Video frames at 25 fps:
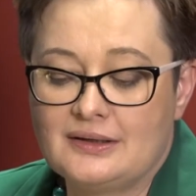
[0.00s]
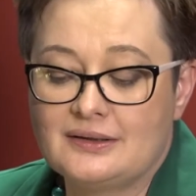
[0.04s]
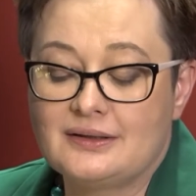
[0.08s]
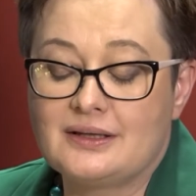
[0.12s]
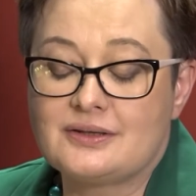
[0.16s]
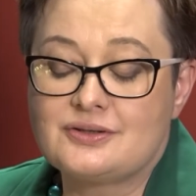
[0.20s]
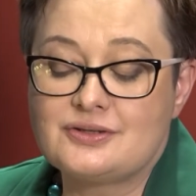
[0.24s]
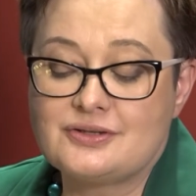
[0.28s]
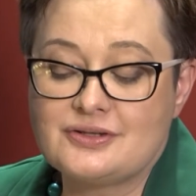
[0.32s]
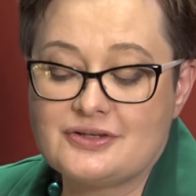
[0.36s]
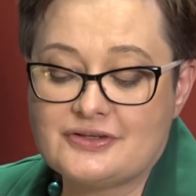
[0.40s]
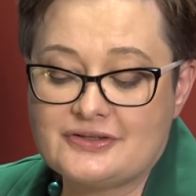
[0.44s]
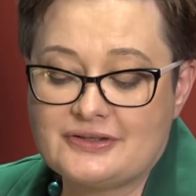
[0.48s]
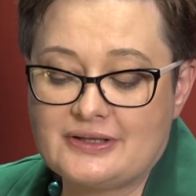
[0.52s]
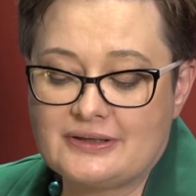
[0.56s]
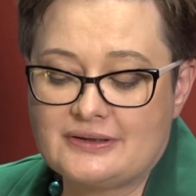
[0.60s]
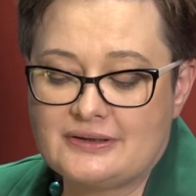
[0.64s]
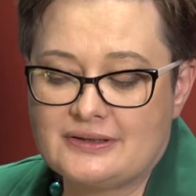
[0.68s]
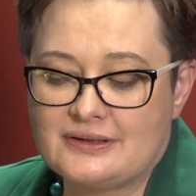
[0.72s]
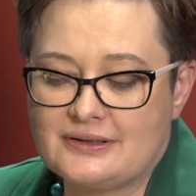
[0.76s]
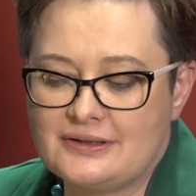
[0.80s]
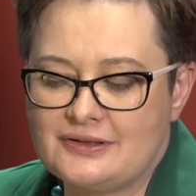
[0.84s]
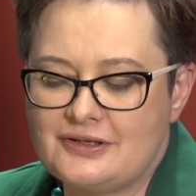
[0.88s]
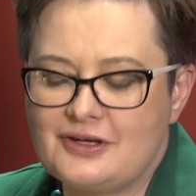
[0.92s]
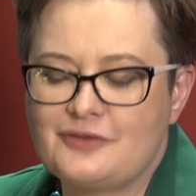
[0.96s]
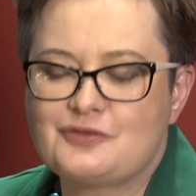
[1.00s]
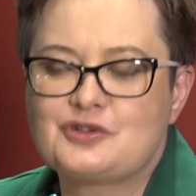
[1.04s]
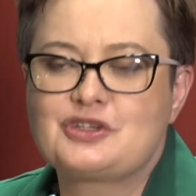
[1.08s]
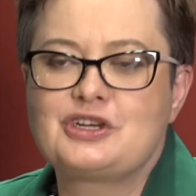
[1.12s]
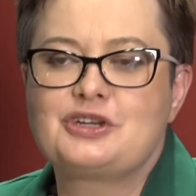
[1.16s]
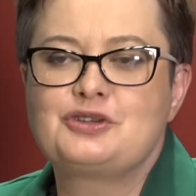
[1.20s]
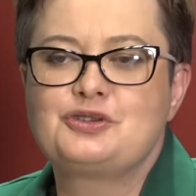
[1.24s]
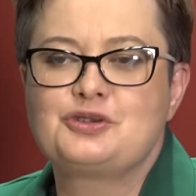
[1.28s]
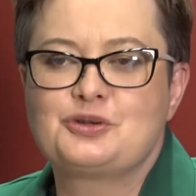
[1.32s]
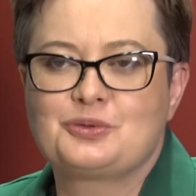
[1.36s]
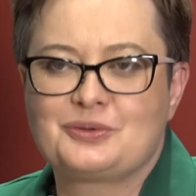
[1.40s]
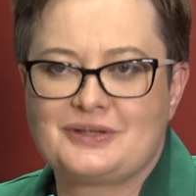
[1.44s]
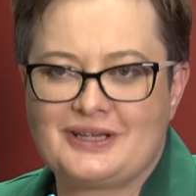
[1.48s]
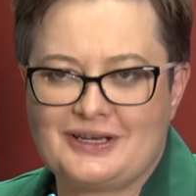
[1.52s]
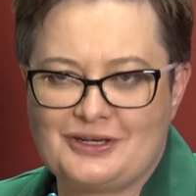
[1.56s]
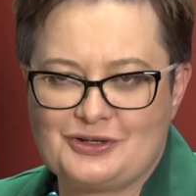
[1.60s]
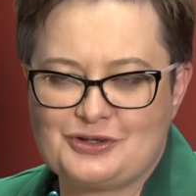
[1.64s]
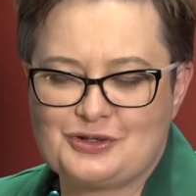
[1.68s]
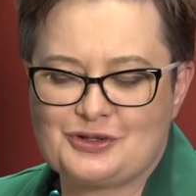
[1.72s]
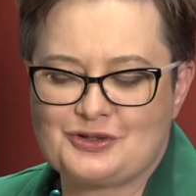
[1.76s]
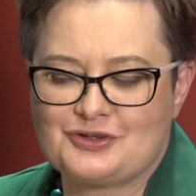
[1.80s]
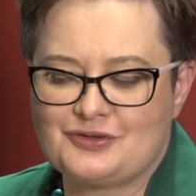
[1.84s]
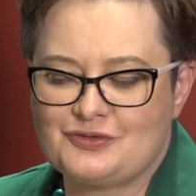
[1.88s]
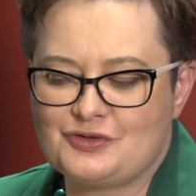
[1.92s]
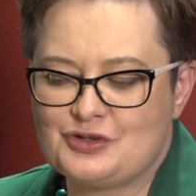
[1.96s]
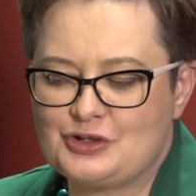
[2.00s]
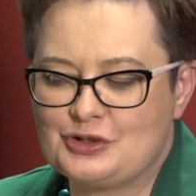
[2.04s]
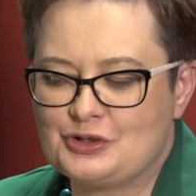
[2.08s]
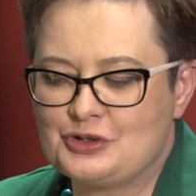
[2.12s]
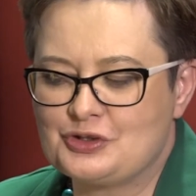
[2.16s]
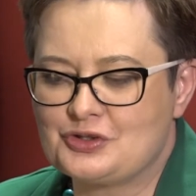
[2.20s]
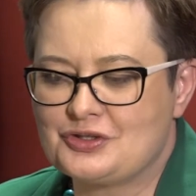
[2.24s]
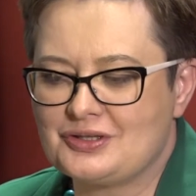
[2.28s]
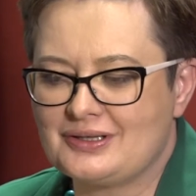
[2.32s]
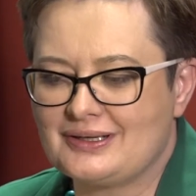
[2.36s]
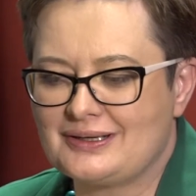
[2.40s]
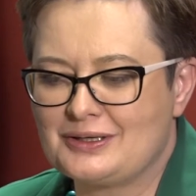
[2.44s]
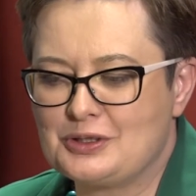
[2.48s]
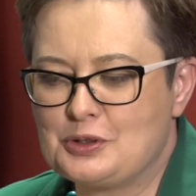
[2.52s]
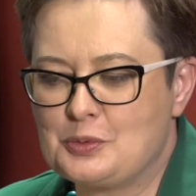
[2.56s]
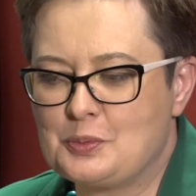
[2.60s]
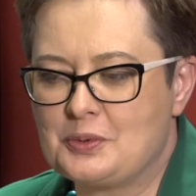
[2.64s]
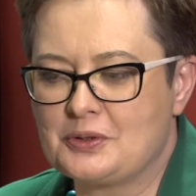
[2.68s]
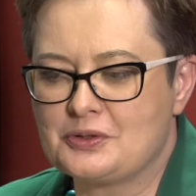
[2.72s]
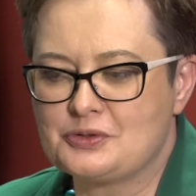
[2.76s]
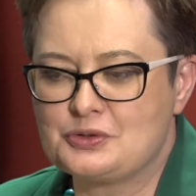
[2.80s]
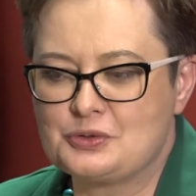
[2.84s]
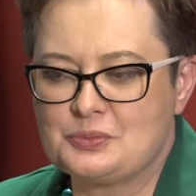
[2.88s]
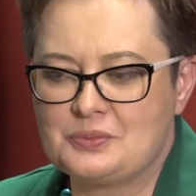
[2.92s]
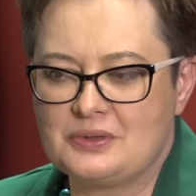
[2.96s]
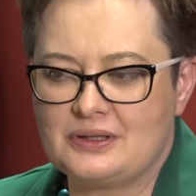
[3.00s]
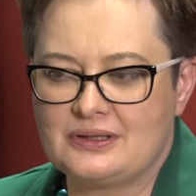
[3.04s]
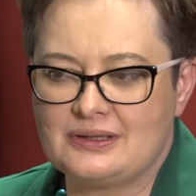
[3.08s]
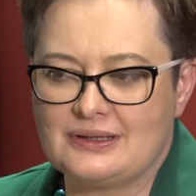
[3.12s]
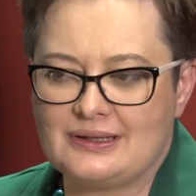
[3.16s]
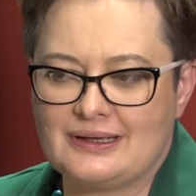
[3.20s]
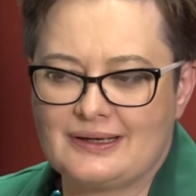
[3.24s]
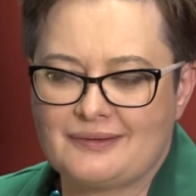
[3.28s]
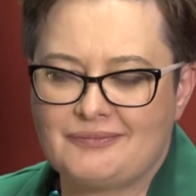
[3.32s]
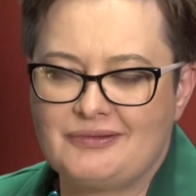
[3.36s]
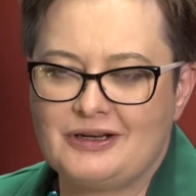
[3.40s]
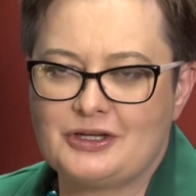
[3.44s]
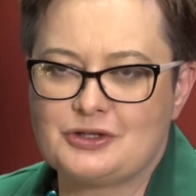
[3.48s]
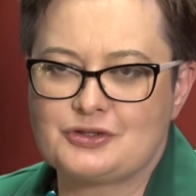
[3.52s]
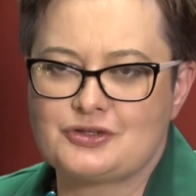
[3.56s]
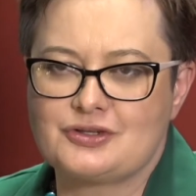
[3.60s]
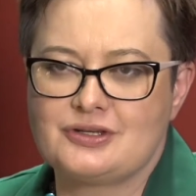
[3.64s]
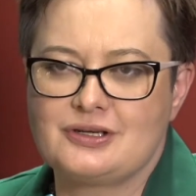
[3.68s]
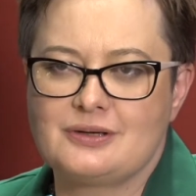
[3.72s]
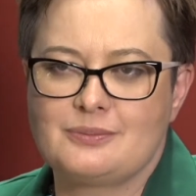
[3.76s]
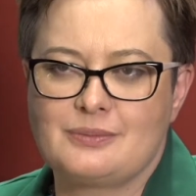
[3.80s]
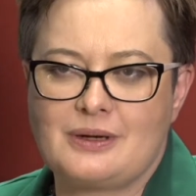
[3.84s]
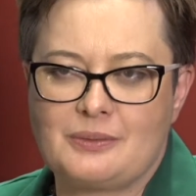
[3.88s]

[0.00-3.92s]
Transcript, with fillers: Znaczy niestety nie wszędzie udaje się oczywiście dojść do takiego porozumienia jak w Lesznie.